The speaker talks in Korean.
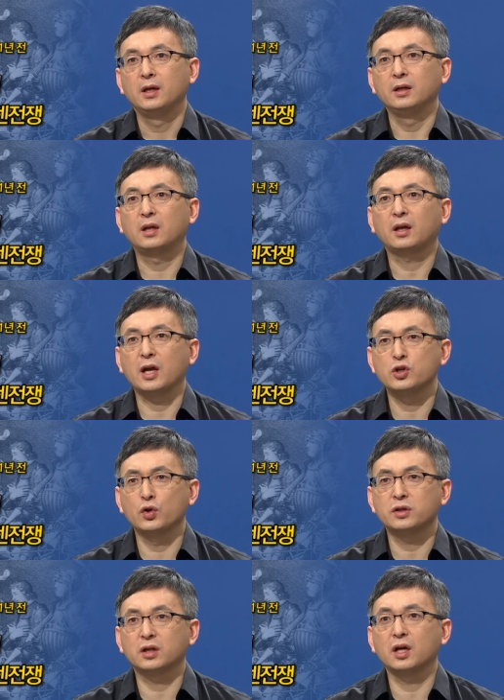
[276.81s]
이때
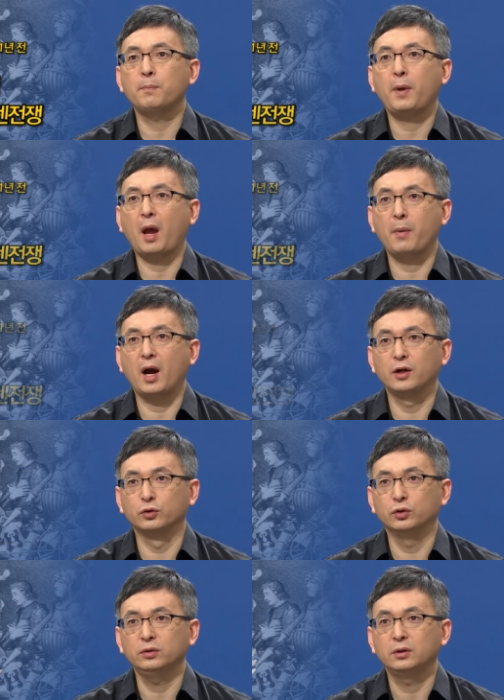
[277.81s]
개신교 측이 패배한
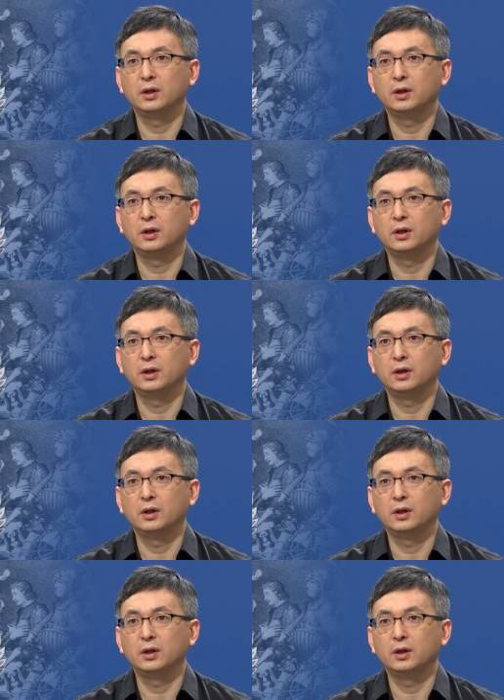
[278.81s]
후